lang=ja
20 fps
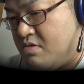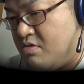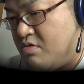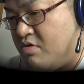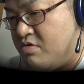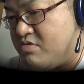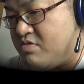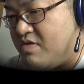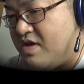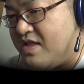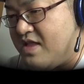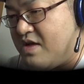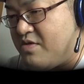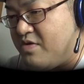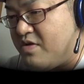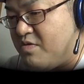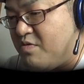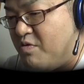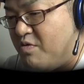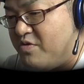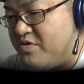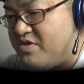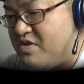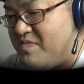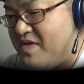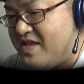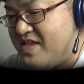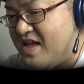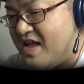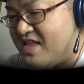本当はねこれ
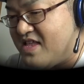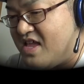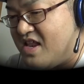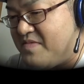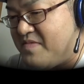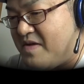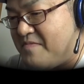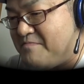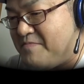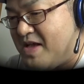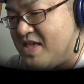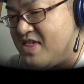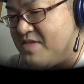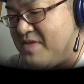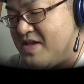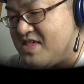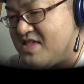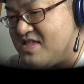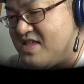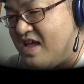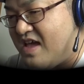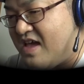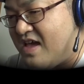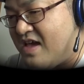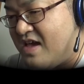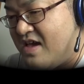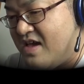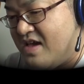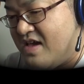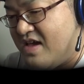ゴールドマンに当てればバチバチね、
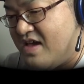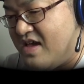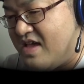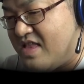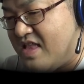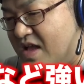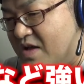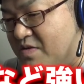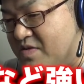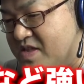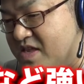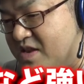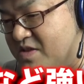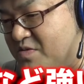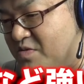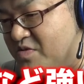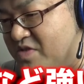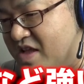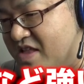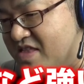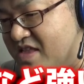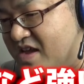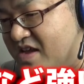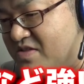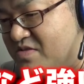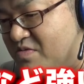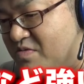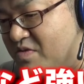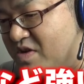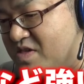えー、倒せるとこなんだ
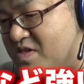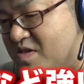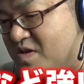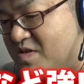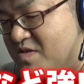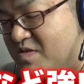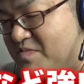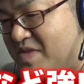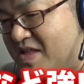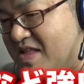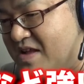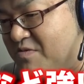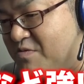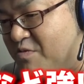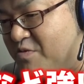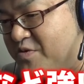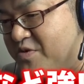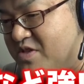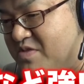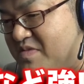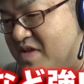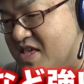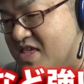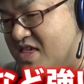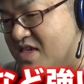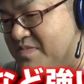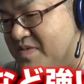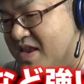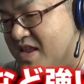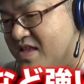けど、これちょっとまだゴールドマン
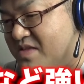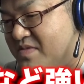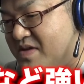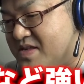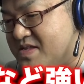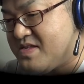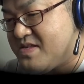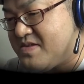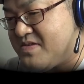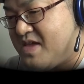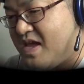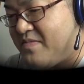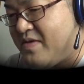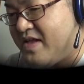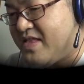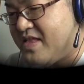しびれてます。やば